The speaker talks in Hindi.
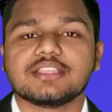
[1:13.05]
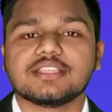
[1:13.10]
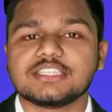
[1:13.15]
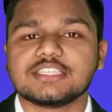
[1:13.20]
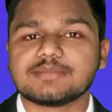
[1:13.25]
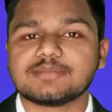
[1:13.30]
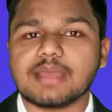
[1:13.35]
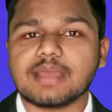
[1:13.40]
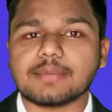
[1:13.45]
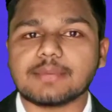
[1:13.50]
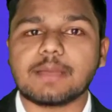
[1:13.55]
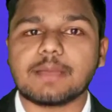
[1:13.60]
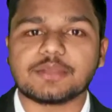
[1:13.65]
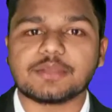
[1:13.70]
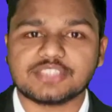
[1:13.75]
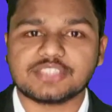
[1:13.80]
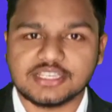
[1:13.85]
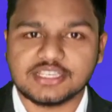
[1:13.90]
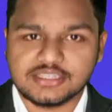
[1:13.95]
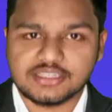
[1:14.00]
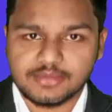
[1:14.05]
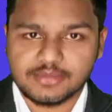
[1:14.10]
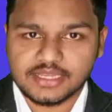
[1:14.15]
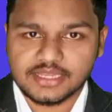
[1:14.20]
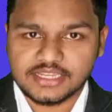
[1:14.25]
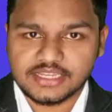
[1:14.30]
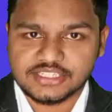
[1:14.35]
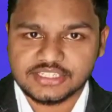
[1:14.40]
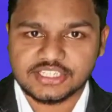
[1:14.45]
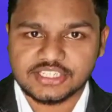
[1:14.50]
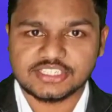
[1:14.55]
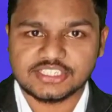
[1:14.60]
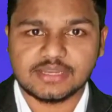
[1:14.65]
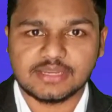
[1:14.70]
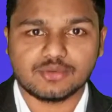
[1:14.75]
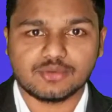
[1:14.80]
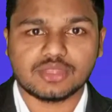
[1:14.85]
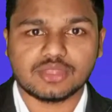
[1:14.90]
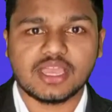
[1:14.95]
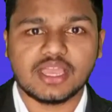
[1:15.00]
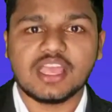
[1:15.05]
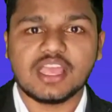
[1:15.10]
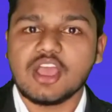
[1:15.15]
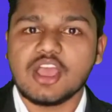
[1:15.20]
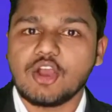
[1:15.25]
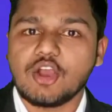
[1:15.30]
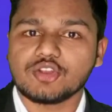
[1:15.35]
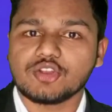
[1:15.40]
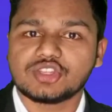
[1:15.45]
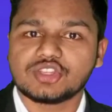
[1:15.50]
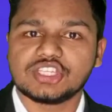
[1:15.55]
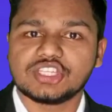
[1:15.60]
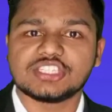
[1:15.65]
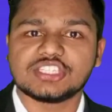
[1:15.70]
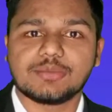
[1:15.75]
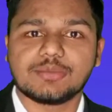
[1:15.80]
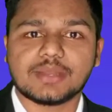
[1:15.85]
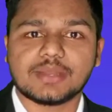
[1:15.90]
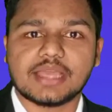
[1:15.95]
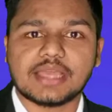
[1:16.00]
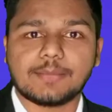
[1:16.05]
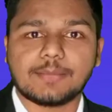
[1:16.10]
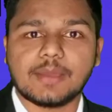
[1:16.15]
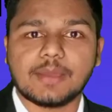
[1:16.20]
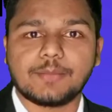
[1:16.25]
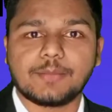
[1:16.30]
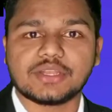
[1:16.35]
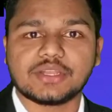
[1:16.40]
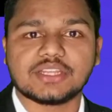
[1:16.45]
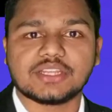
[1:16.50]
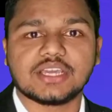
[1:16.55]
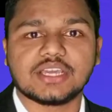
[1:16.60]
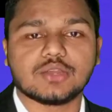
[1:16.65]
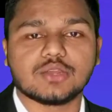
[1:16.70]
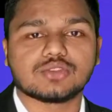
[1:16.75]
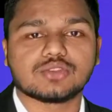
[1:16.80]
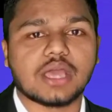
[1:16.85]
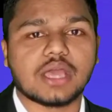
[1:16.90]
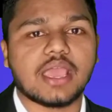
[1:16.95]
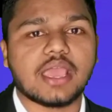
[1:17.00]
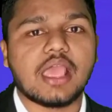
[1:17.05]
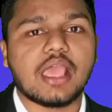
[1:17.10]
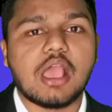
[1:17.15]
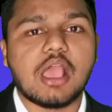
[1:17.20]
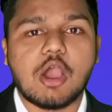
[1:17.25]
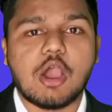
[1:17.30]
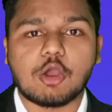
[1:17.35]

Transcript: जिसमें आपका पचास नंबर का रीजन एग्जाम होता है और तीस नंबर का आपका प्रैक्टिकल होता है